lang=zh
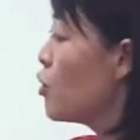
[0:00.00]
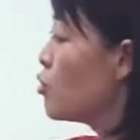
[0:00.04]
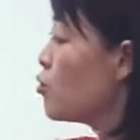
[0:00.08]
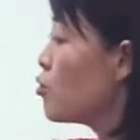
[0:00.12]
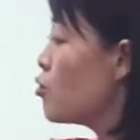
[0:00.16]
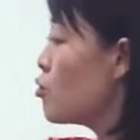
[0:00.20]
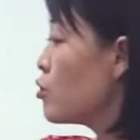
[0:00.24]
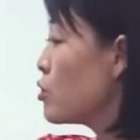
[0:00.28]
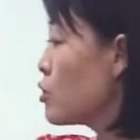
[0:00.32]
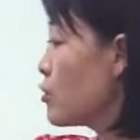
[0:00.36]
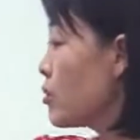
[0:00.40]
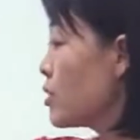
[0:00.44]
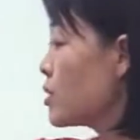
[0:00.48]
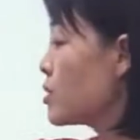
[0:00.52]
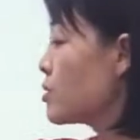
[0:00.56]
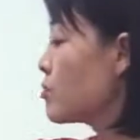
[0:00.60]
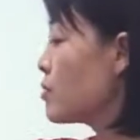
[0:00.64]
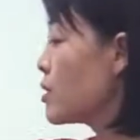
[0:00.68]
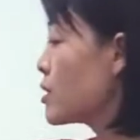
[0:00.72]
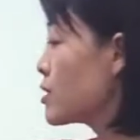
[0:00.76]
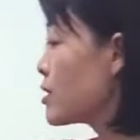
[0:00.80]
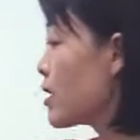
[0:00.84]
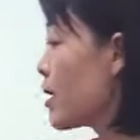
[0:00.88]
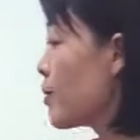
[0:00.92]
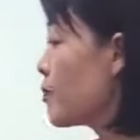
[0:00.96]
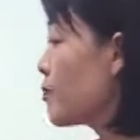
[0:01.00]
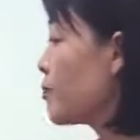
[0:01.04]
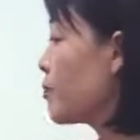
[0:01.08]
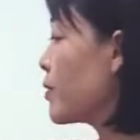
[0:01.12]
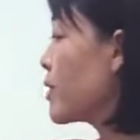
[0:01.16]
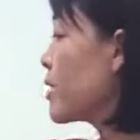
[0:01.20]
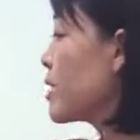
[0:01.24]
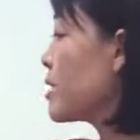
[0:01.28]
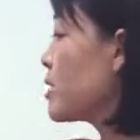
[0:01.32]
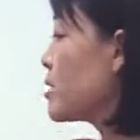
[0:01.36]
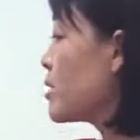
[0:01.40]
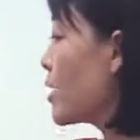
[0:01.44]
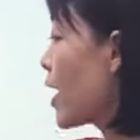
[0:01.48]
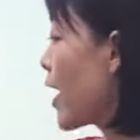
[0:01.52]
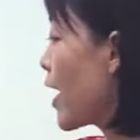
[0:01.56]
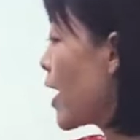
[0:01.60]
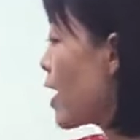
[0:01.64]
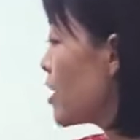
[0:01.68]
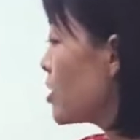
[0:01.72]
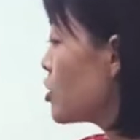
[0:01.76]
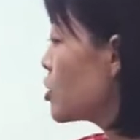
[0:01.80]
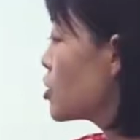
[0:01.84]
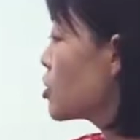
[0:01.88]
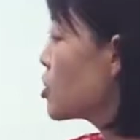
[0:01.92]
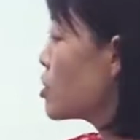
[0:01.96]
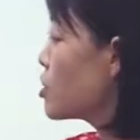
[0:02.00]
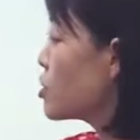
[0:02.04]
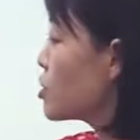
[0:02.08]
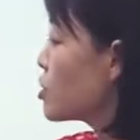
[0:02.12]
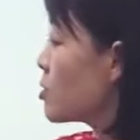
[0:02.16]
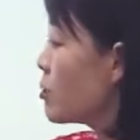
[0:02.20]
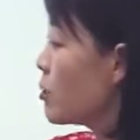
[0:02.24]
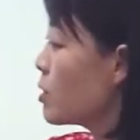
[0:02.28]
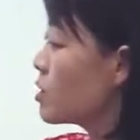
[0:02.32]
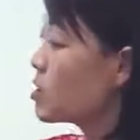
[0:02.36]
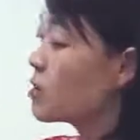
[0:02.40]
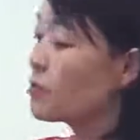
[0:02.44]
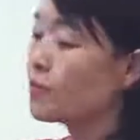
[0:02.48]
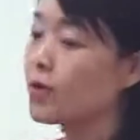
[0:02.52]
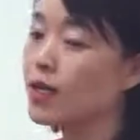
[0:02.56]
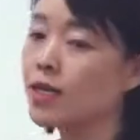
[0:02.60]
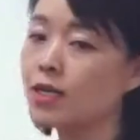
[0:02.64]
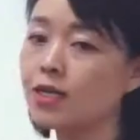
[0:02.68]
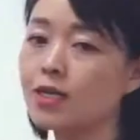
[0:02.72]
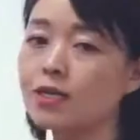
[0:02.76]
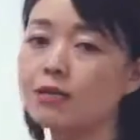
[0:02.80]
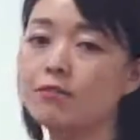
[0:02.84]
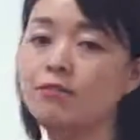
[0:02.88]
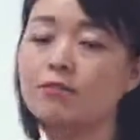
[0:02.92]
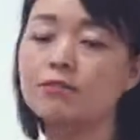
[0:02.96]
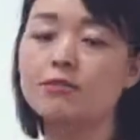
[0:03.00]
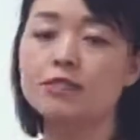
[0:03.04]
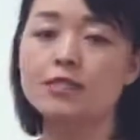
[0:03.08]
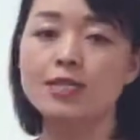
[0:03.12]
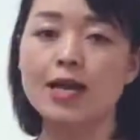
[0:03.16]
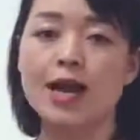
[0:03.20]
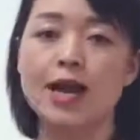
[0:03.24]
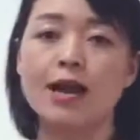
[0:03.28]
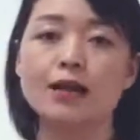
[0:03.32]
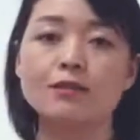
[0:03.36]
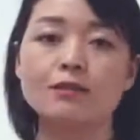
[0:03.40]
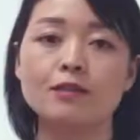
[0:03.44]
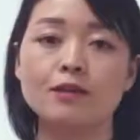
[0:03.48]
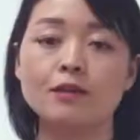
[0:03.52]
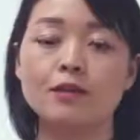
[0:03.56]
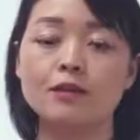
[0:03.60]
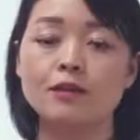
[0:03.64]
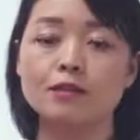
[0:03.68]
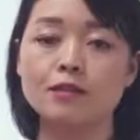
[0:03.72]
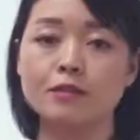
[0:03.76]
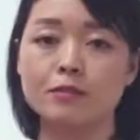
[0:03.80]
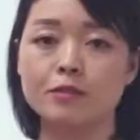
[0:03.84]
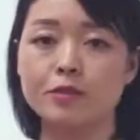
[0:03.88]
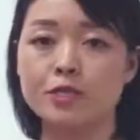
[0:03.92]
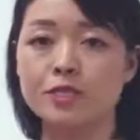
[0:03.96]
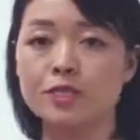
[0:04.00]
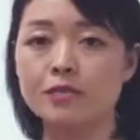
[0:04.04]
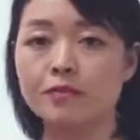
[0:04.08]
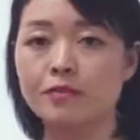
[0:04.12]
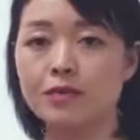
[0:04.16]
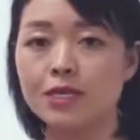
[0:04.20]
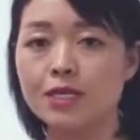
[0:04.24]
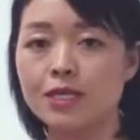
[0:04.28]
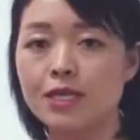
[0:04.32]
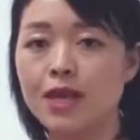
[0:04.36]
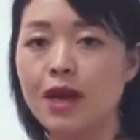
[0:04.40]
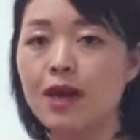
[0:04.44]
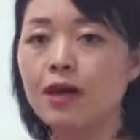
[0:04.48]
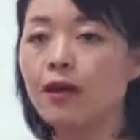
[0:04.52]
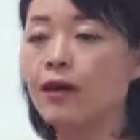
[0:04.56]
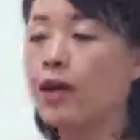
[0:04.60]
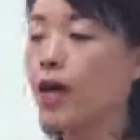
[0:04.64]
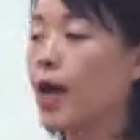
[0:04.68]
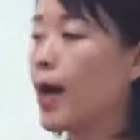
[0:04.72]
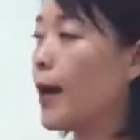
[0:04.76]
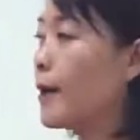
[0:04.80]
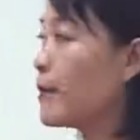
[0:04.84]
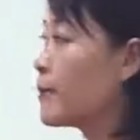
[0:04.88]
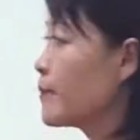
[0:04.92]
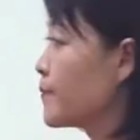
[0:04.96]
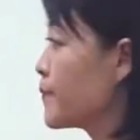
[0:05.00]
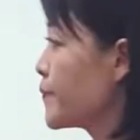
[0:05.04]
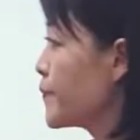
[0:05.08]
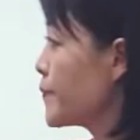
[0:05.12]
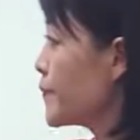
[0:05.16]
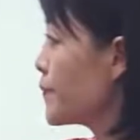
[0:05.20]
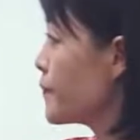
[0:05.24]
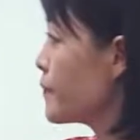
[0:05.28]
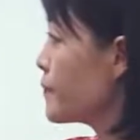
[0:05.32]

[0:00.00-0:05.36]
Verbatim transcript: 与什么什么相比，还是什么什么更加的怎么怎么样啊？